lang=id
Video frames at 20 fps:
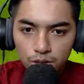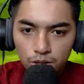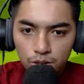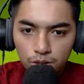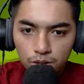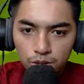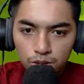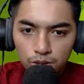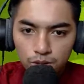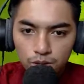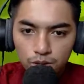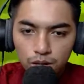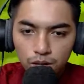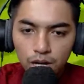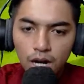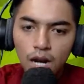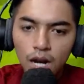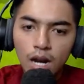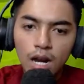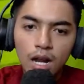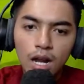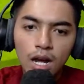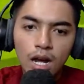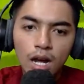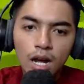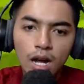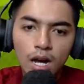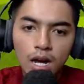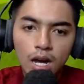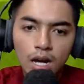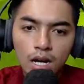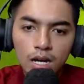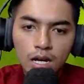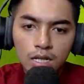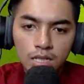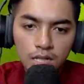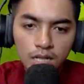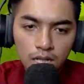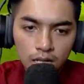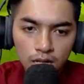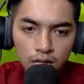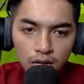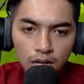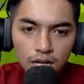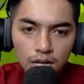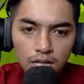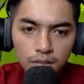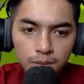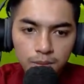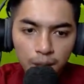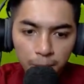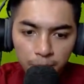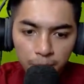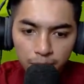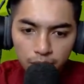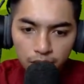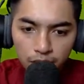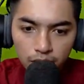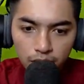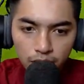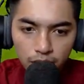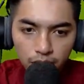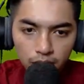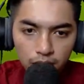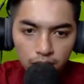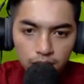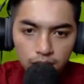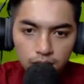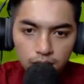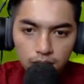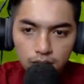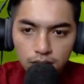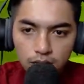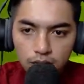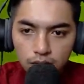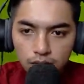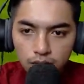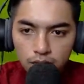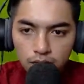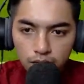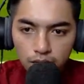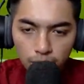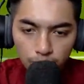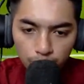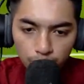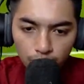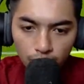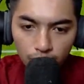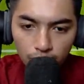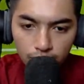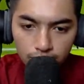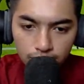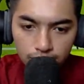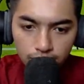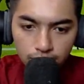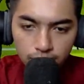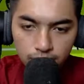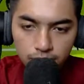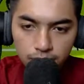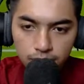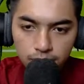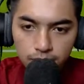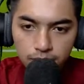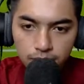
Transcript: beluk beluk beluk beluk ala lari babe nggak mau lari dia